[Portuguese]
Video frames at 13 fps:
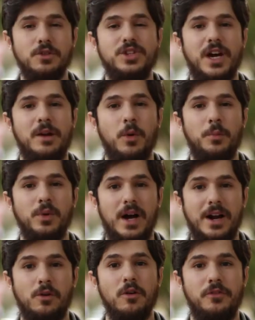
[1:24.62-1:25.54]
e o Diário
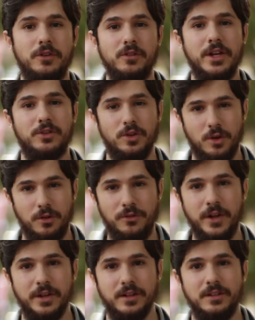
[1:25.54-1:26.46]
Popular convida o leitor a
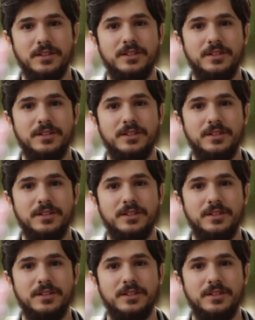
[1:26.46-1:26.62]
conferir.